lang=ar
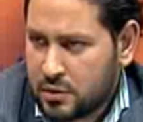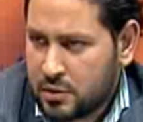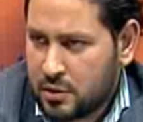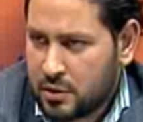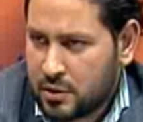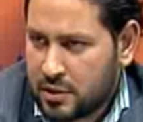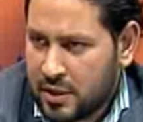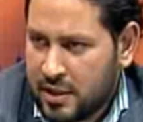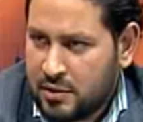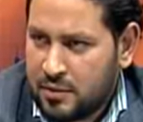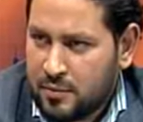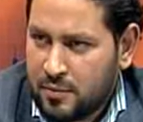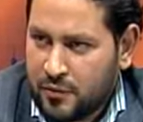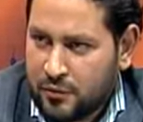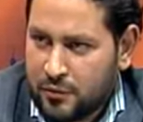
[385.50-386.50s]
كان
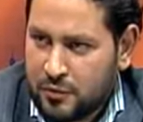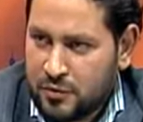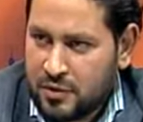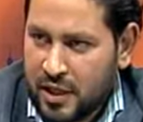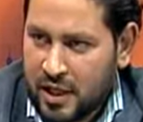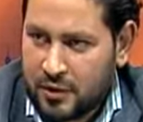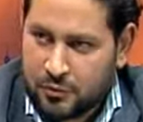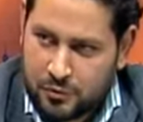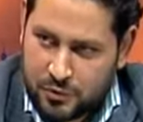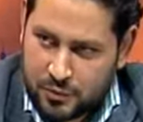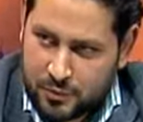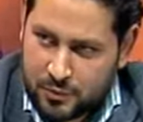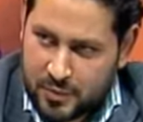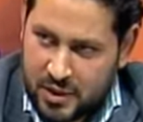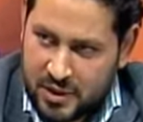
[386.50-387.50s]
المفروض هيهبط
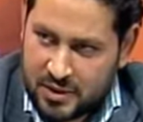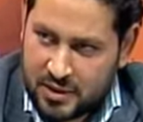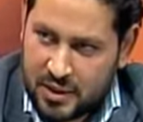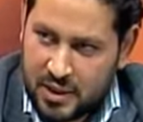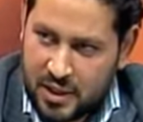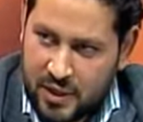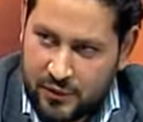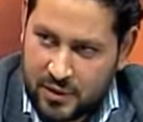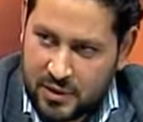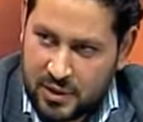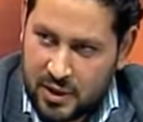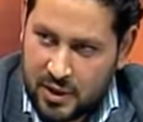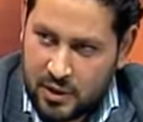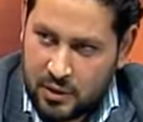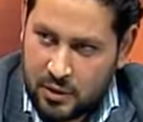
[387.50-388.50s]
احنا
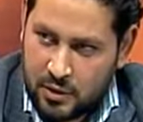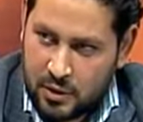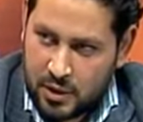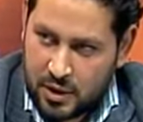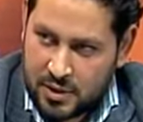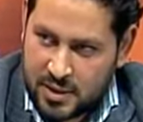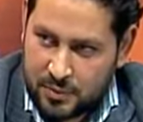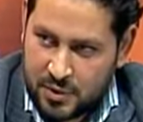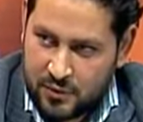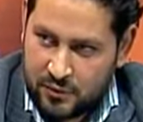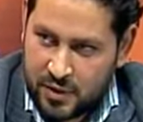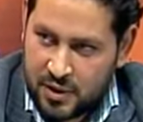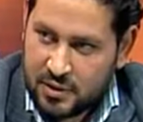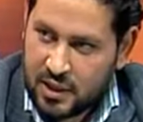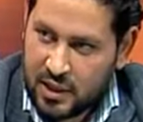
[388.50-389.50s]
قفلنا السبت اللي
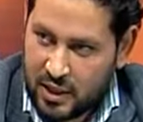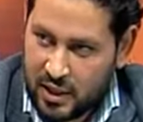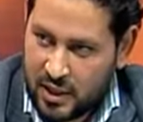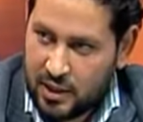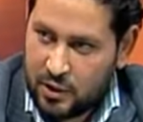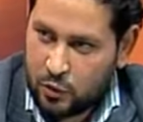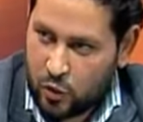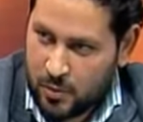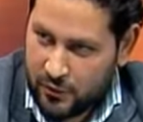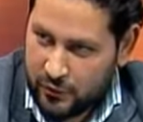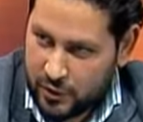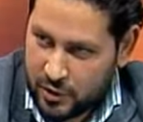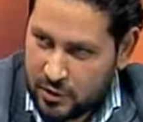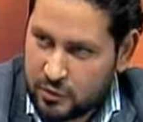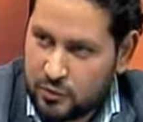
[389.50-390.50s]
فات على الحلقه للكبار
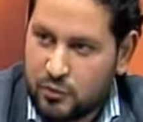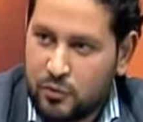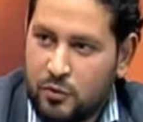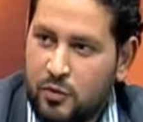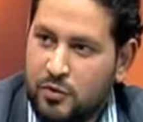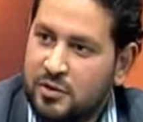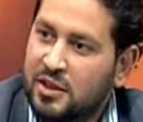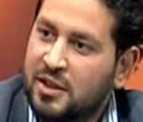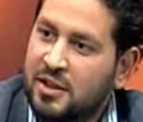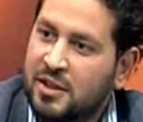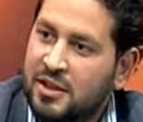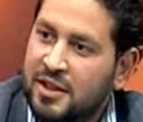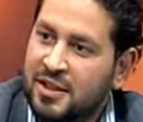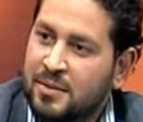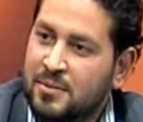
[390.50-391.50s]
فقط وقلنا
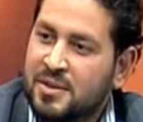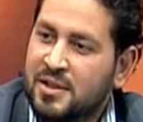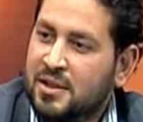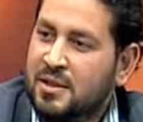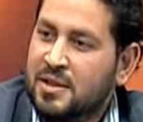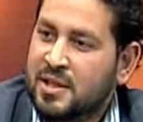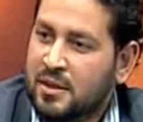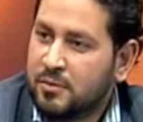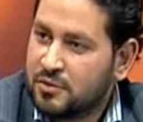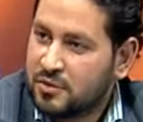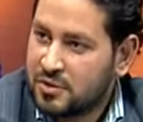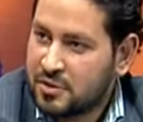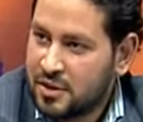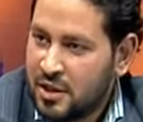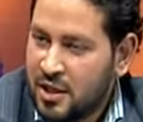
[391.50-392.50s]
احنا مستنيين زكريا
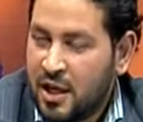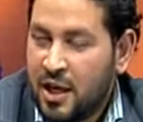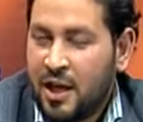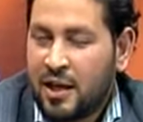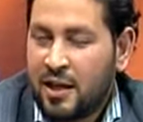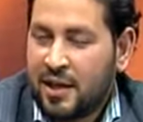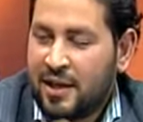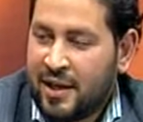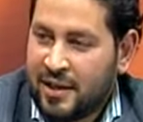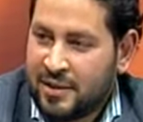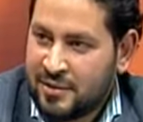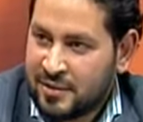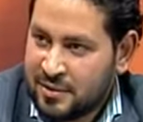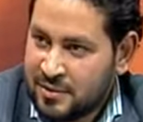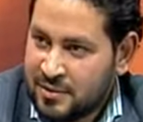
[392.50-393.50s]
بطرس تمام كالعاده
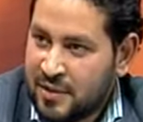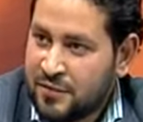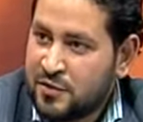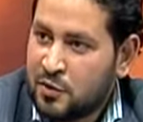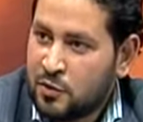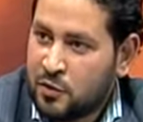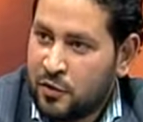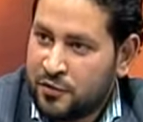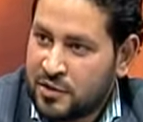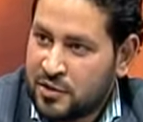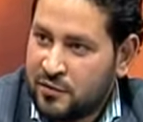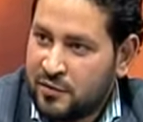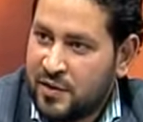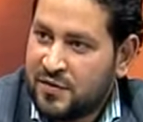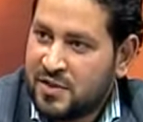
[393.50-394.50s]
نفس الكرسي
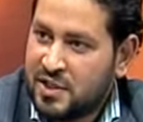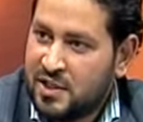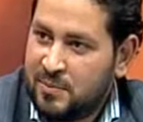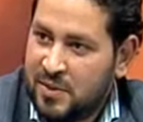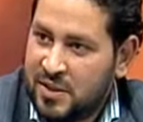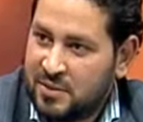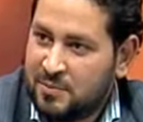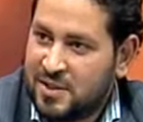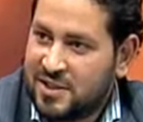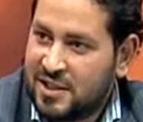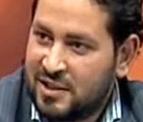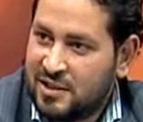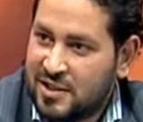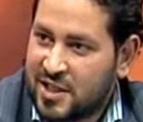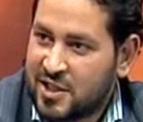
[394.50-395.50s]
في نفس البيت
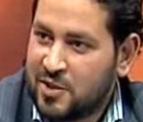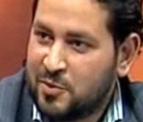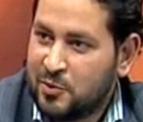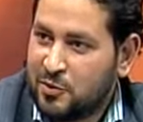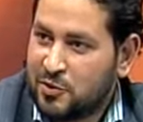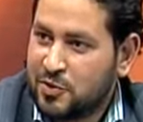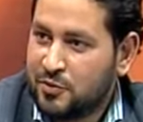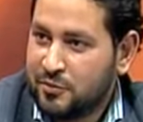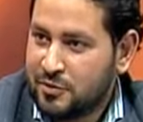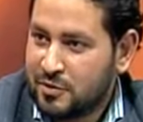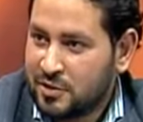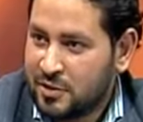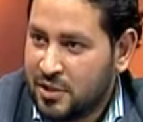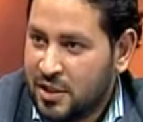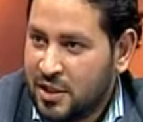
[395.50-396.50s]
مستني زكريا بطرس يرد
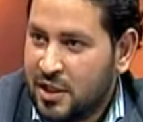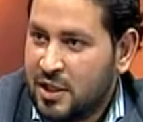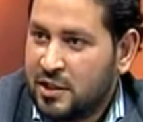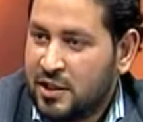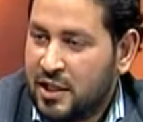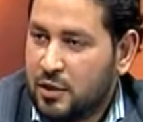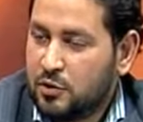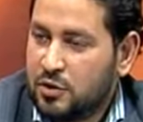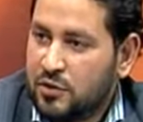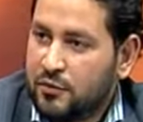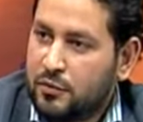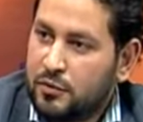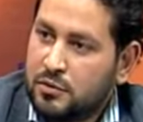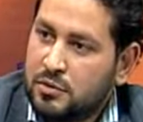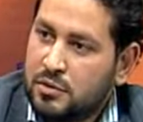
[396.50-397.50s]
جاله
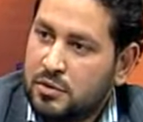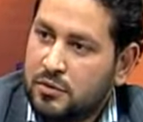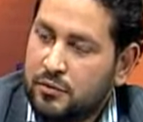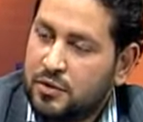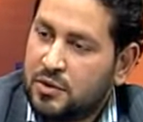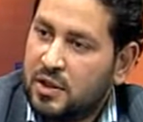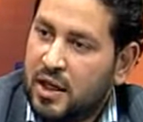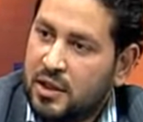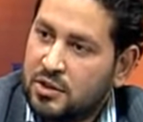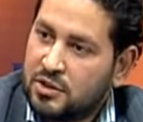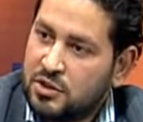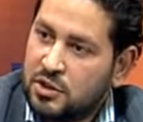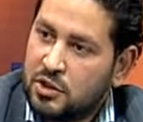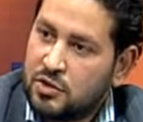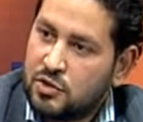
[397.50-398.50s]
تليفون رد على
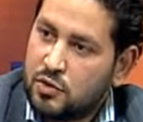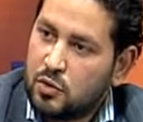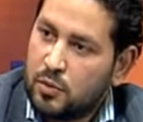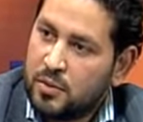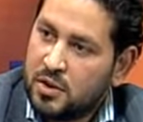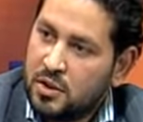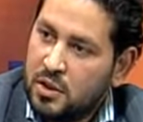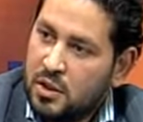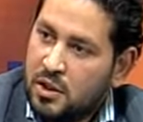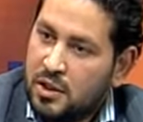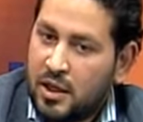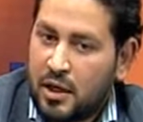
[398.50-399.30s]
الشيخ الزغبي لا